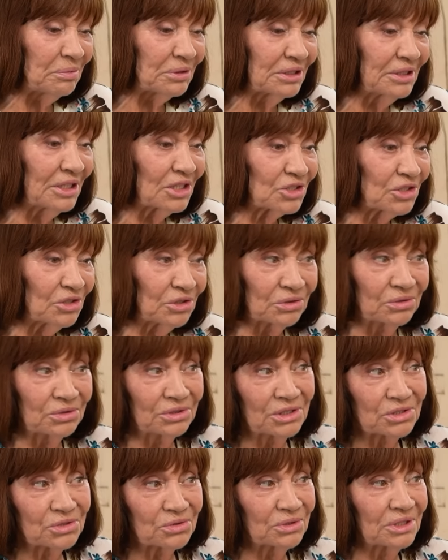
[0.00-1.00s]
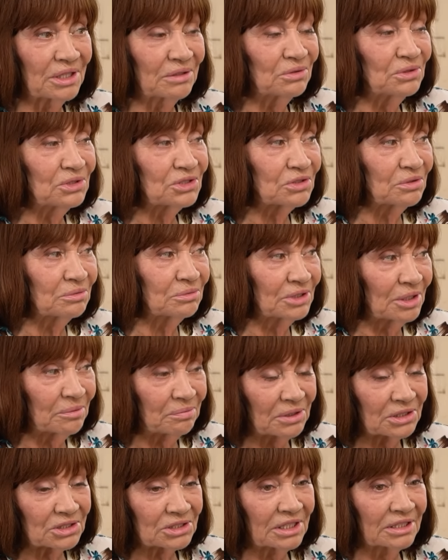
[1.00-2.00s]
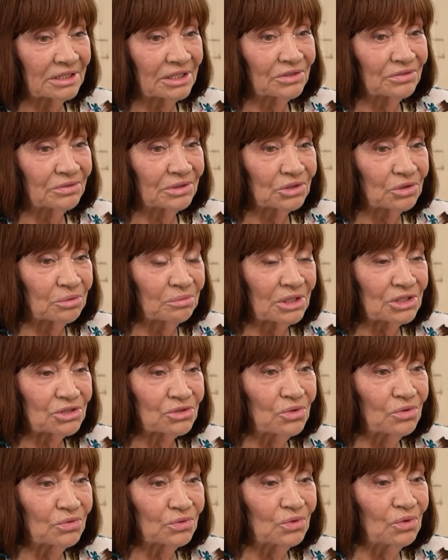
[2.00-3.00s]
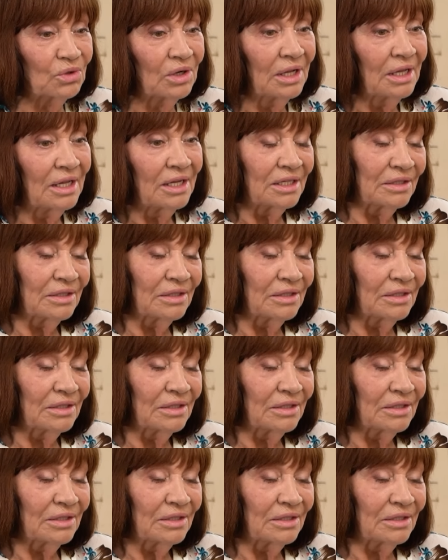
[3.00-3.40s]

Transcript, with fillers: приглашают, я говорю, да с удовольствием. Я пошла на эту, эту массовку,